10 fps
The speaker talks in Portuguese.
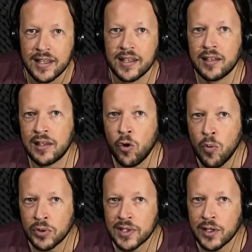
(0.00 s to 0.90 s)
que tem
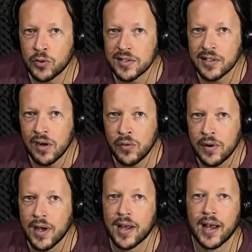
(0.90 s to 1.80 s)
como
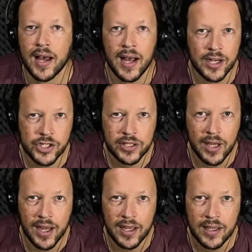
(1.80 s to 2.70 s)
tradução
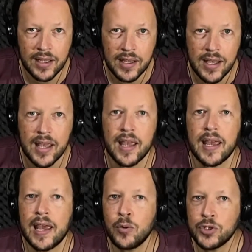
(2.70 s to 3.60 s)
arrastar.
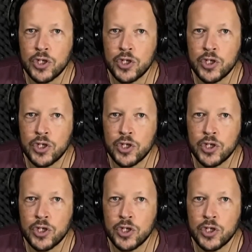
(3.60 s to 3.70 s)
É um